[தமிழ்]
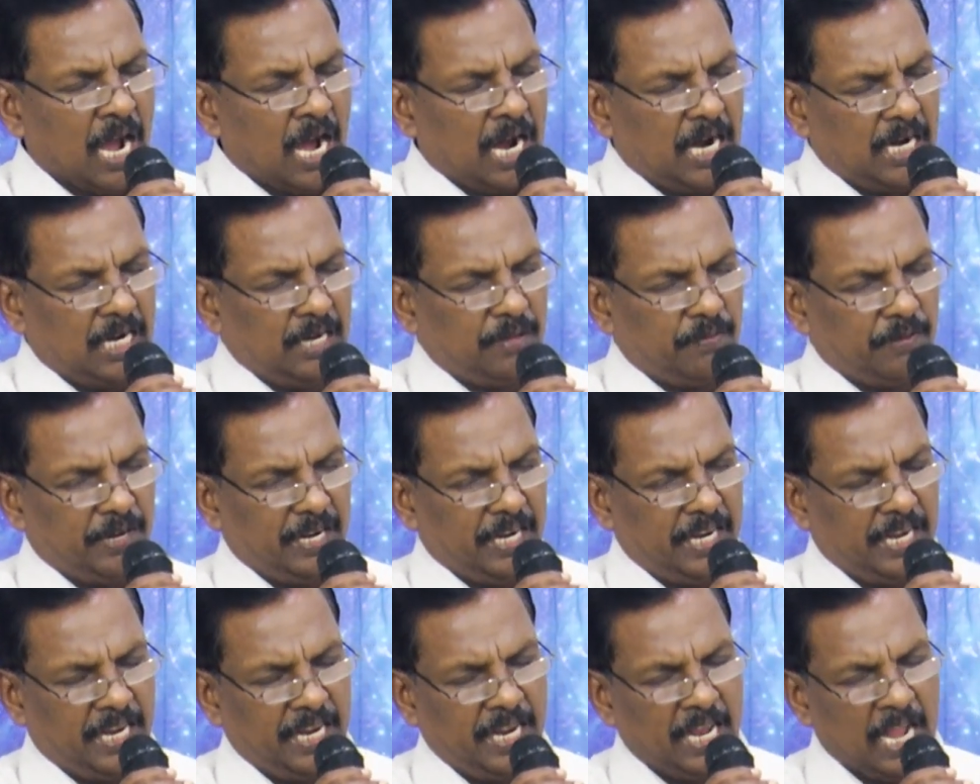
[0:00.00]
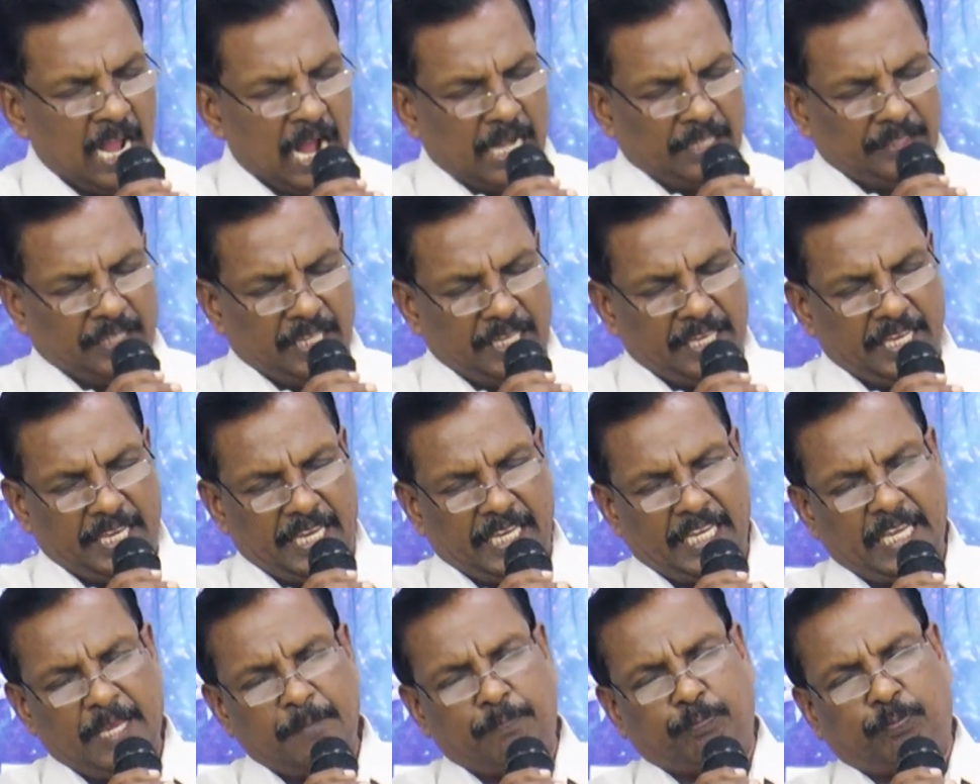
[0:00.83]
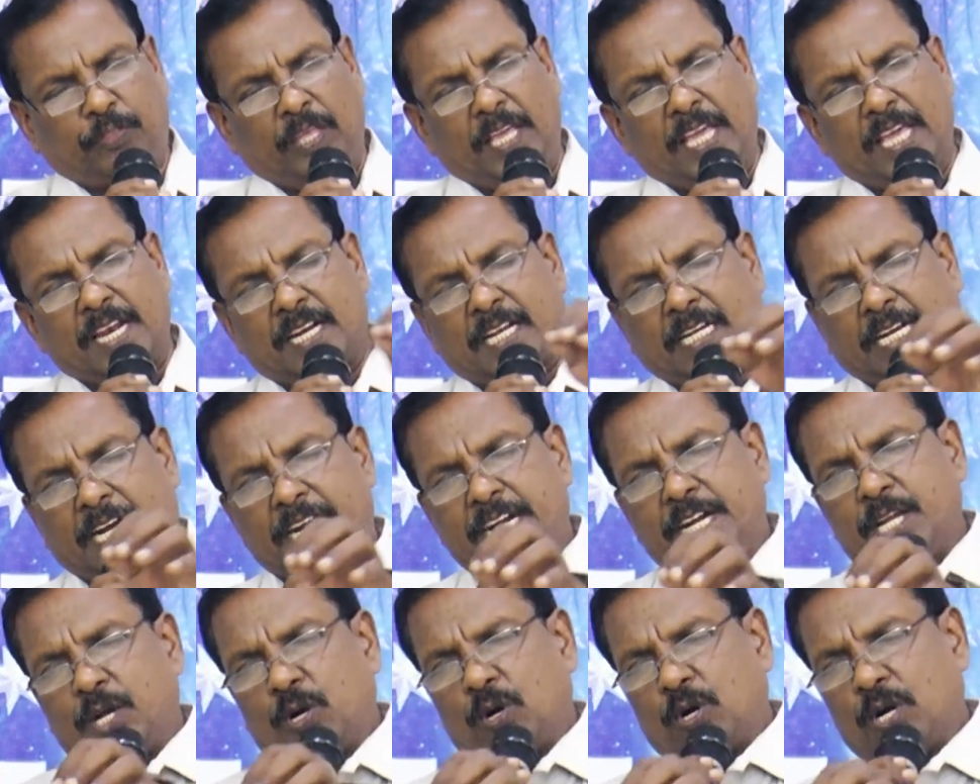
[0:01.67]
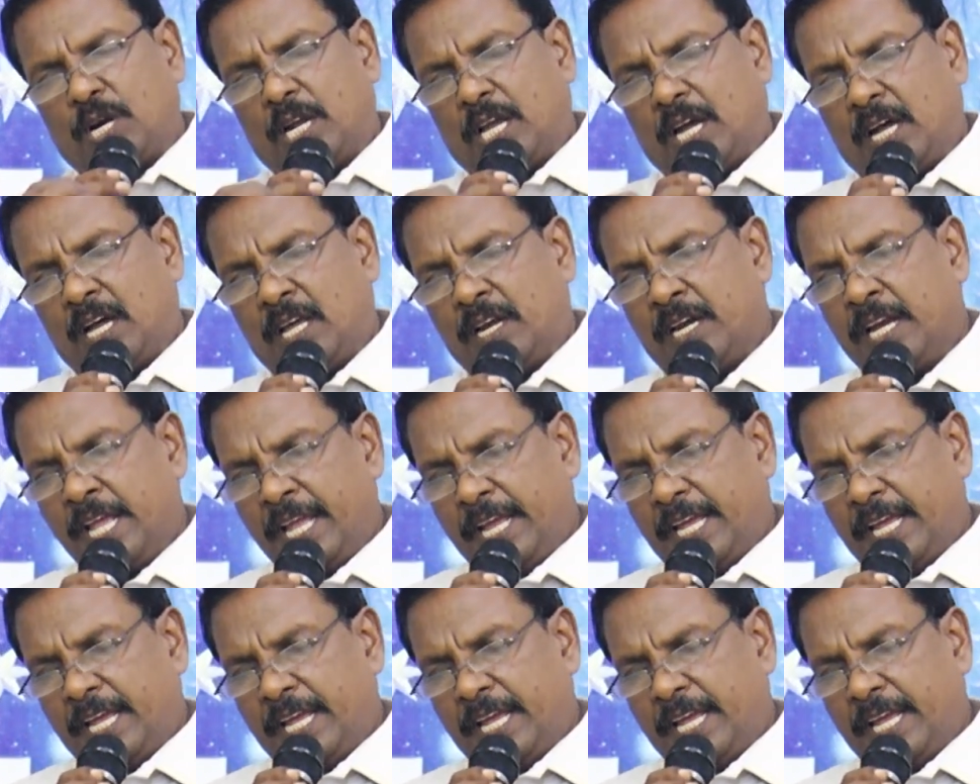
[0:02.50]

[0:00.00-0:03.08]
ஆண்டவரே அந்த எகிப்தியன் கண்டுகொண்டான்